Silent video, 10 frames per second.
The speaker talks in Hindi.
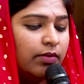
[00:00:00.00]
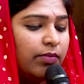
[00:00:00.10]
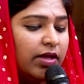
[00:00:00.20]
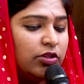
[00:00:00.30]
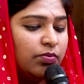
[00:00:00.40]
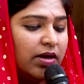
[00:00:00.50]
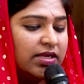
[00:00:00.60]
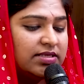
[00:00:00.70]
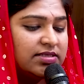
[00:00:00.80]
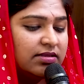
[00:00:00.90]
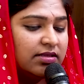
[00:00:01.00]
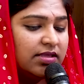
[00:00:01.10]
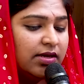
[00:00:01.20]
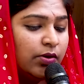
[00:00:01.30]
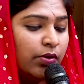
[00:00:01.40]
मैं तुम्हारी
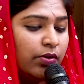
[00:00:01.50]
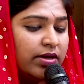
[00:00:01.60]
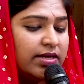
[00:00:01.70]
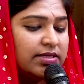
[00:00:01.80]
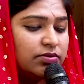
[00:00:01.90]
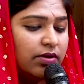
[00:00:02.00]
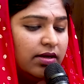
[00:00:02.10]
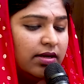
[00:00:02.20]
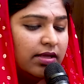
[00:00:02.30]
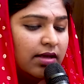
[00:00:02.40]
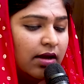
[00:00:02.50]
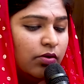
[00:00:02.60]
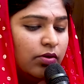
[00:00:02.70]
संतति को स्वर्ग के तारों